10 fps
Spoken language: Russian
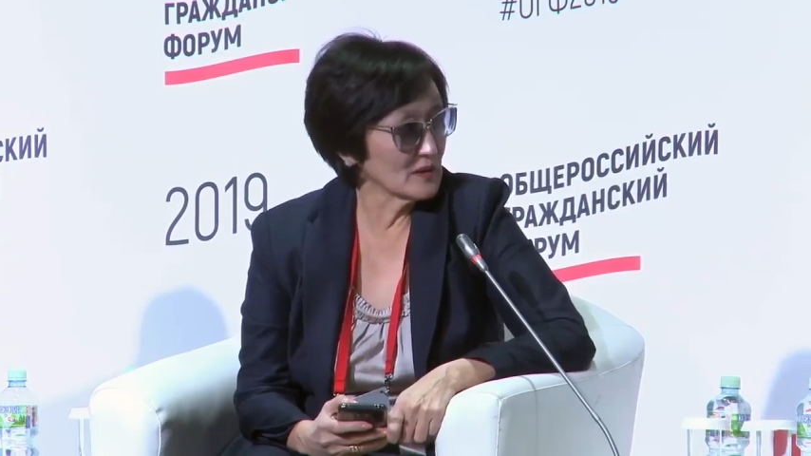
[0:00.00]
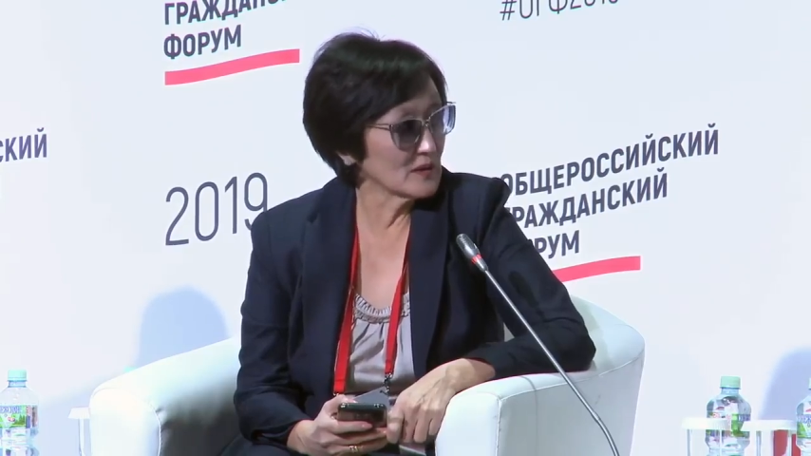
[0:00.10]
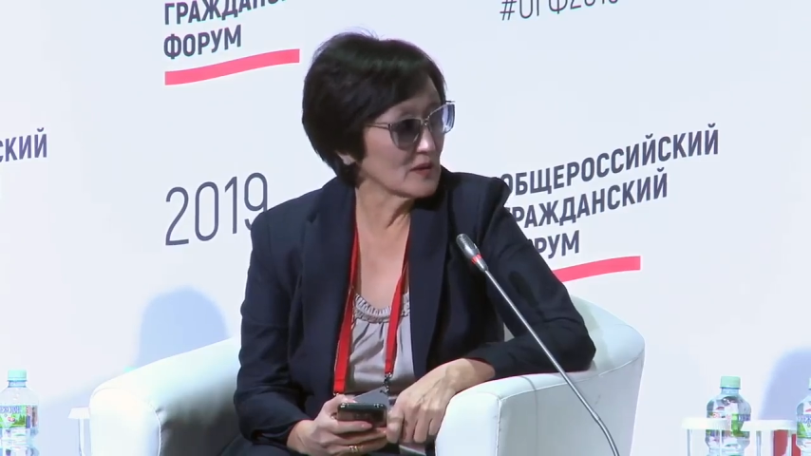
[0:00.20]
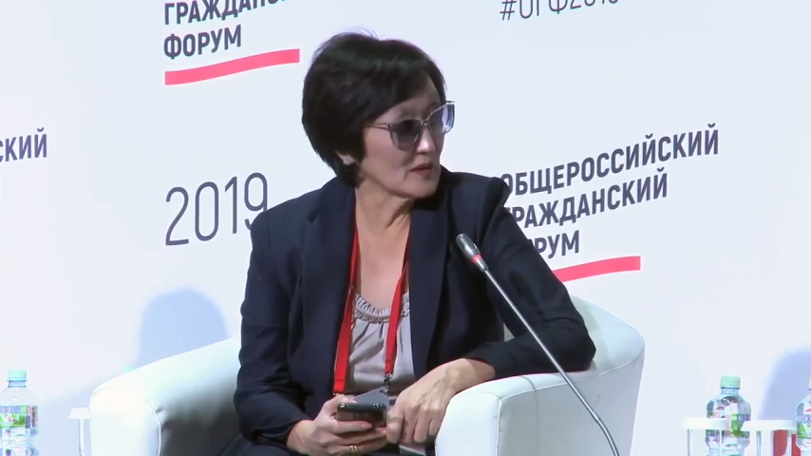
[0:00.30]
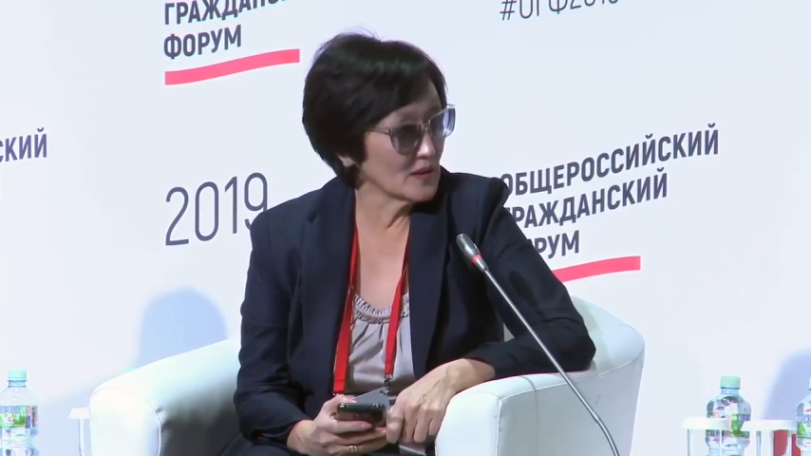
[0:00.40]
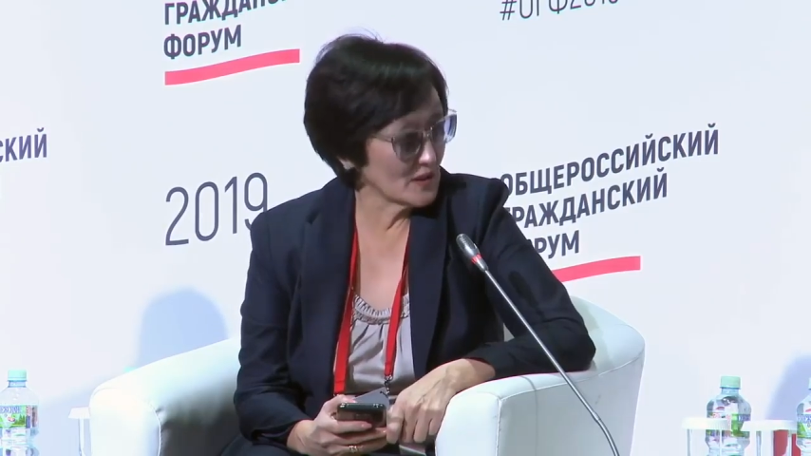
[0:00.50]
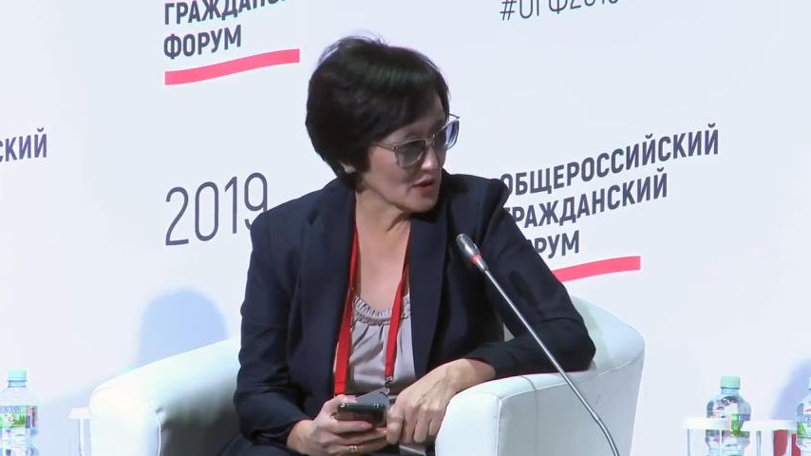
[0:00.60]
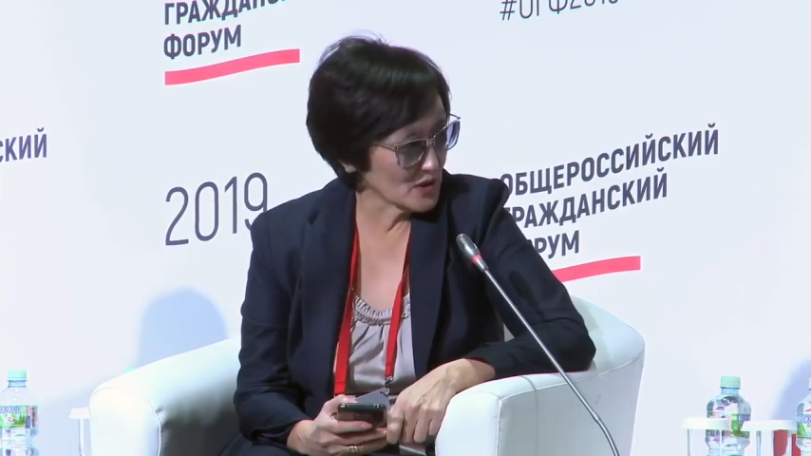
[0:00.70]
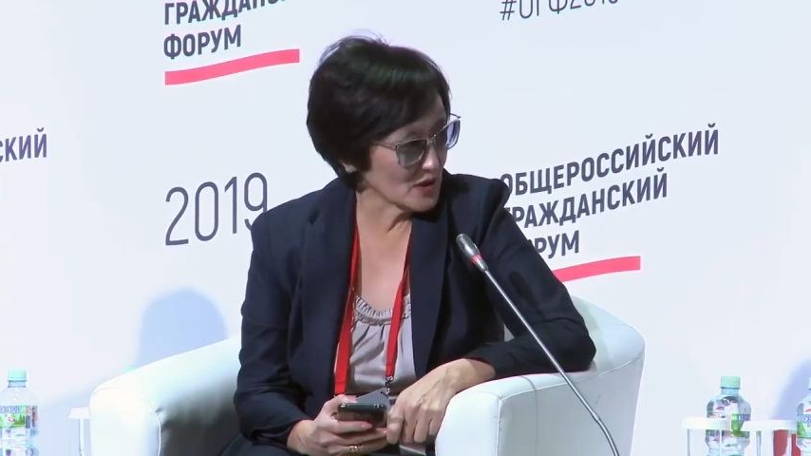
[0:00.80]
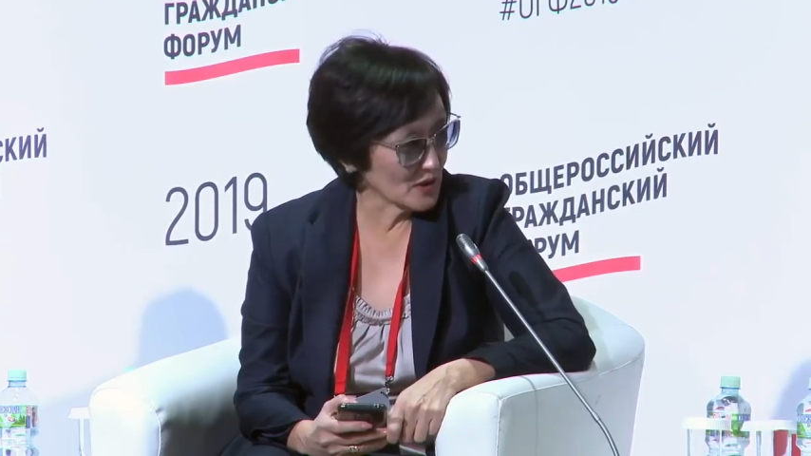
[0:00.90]
и это
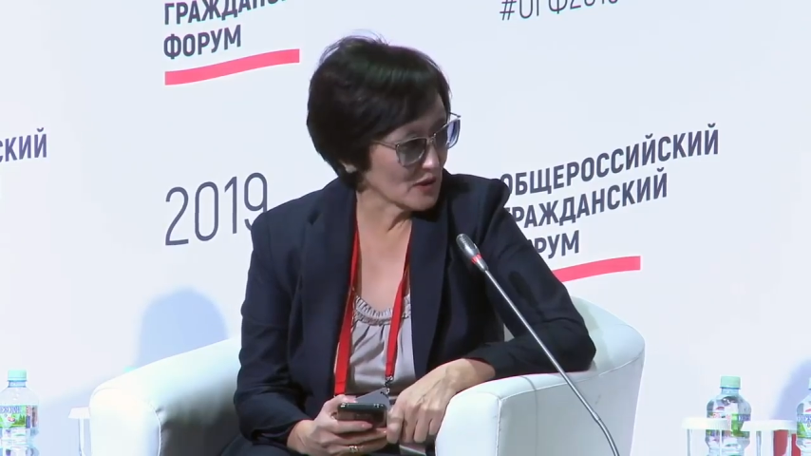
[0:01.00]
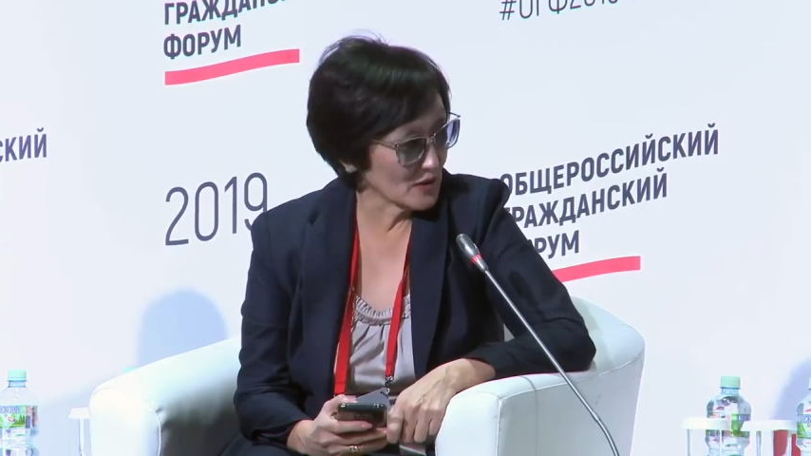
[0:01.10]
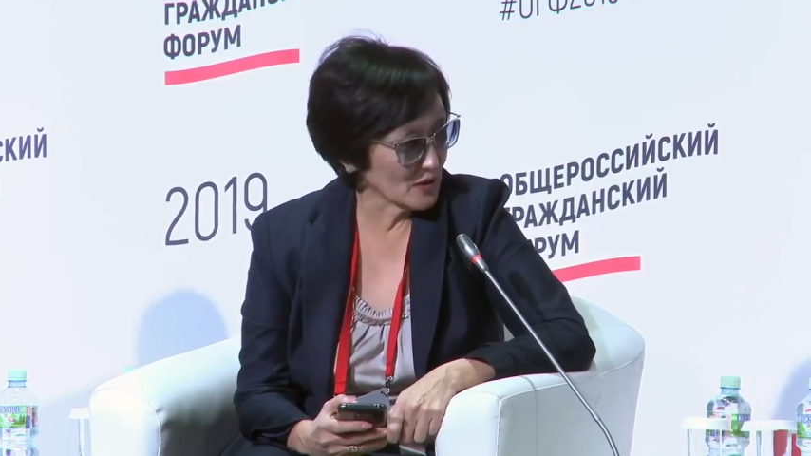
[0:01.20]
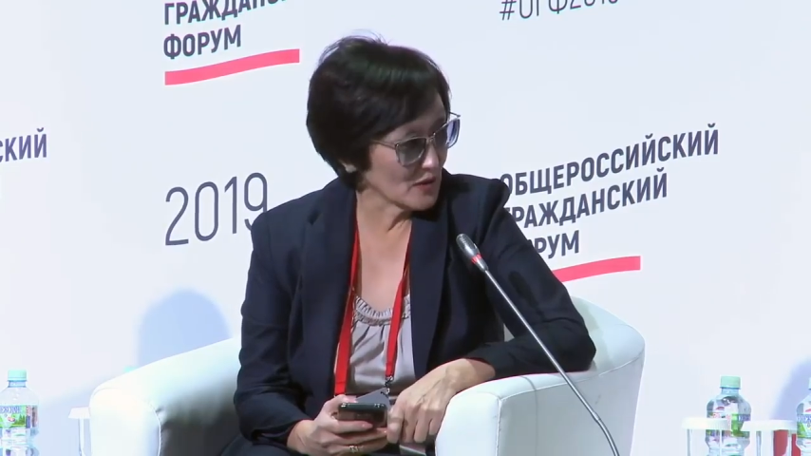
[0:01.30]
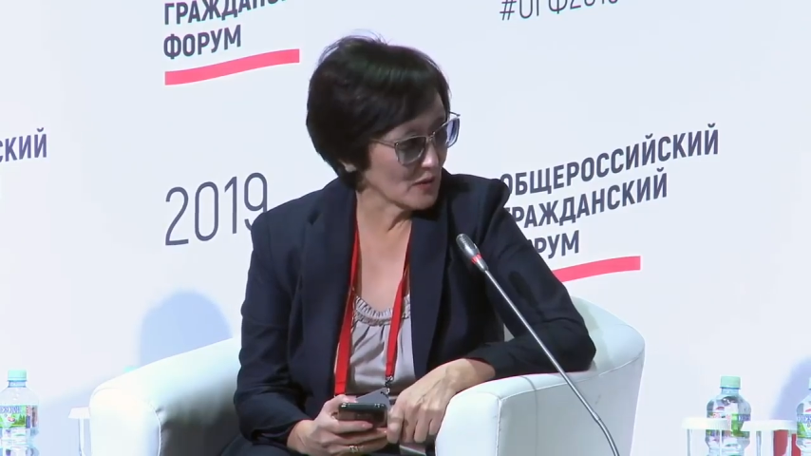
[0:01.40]
их решение.